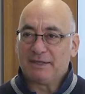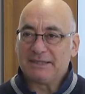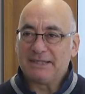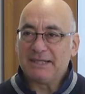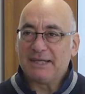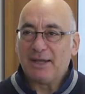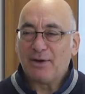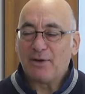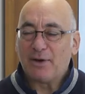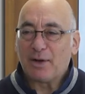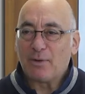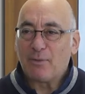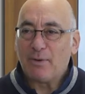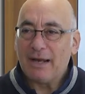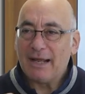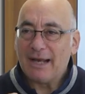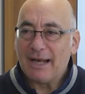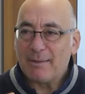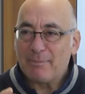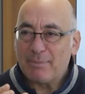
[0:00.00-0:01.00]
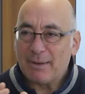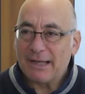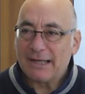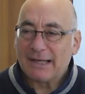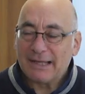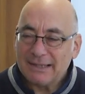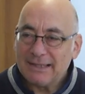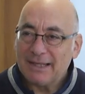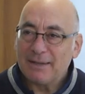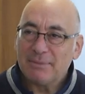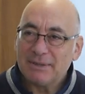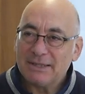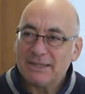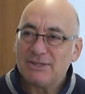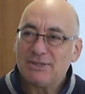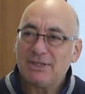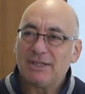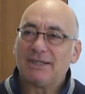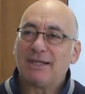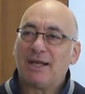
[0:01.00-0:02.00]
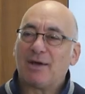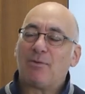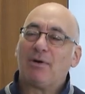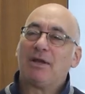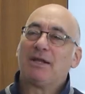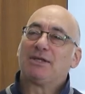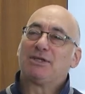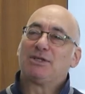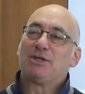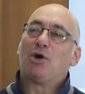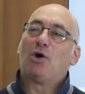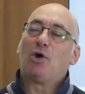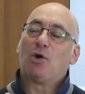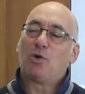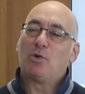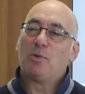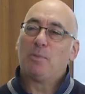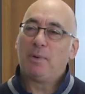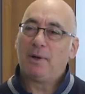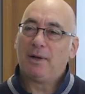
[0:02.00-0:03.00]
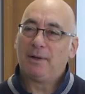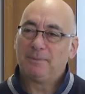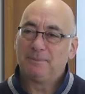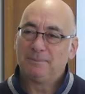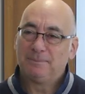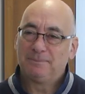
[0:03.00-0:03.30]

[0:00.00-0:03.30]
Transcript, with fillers: Martini, allora qual è la branca della medicina della quale si occupa?